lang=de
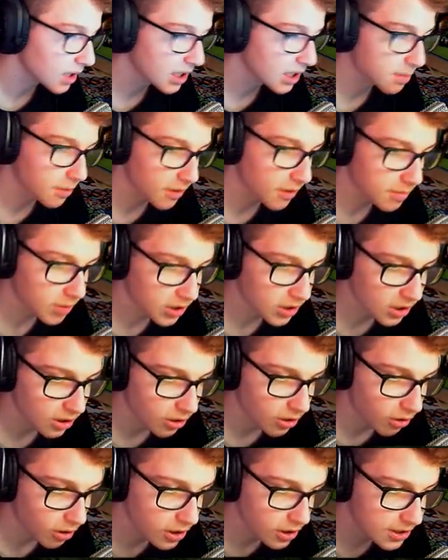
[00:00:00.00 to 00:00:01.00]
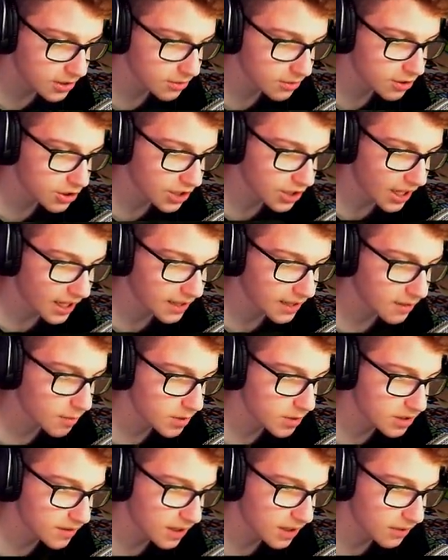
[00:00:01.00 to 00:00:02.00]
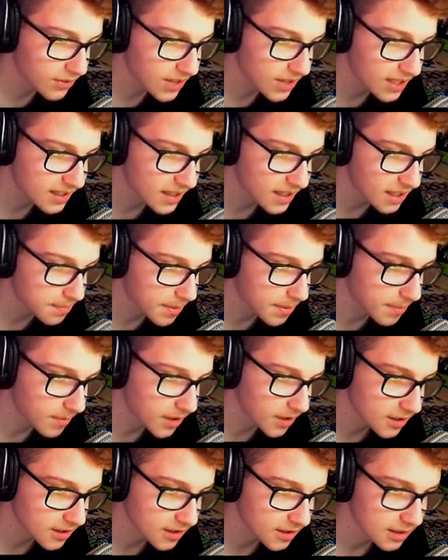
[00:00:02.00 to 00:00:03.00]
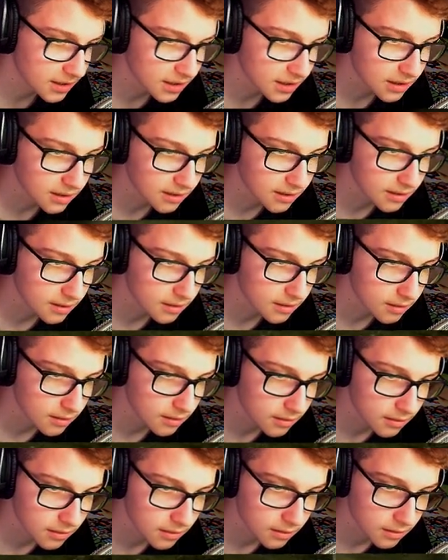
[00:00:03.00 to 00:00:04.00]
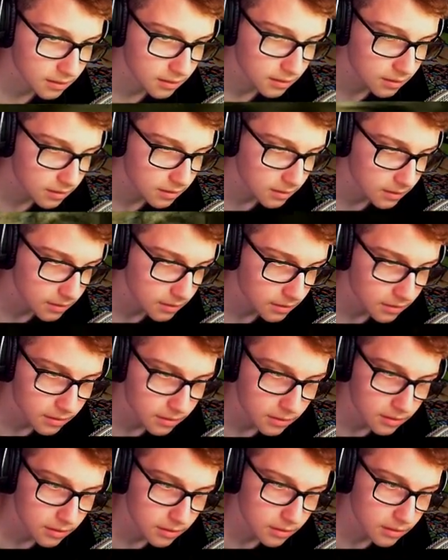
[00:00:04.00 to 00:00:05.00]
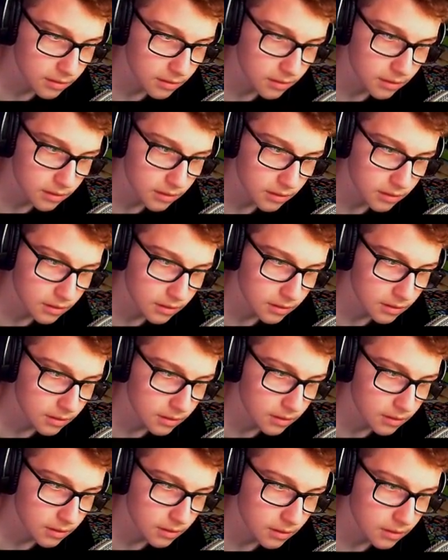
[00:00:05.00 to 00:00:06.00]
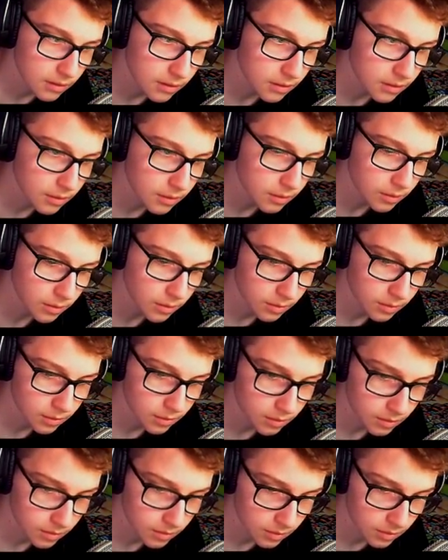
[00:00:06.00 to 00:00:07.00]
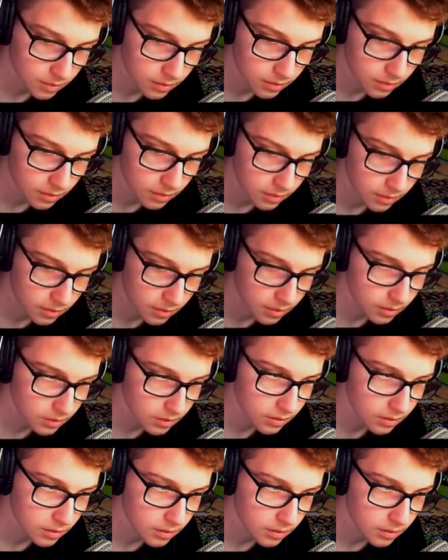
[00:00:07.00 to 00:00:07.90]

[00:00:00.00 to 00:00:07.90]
ich, ba ich baue noch Holz und Stein. Ihr müsst wieder auf 6 Erdbeben warten. Äh, nee, wir müssen nicht auf Erdbeer warten. Du kannst, äh, es liegen Steine irgendwo rum. Ich habe nämlich...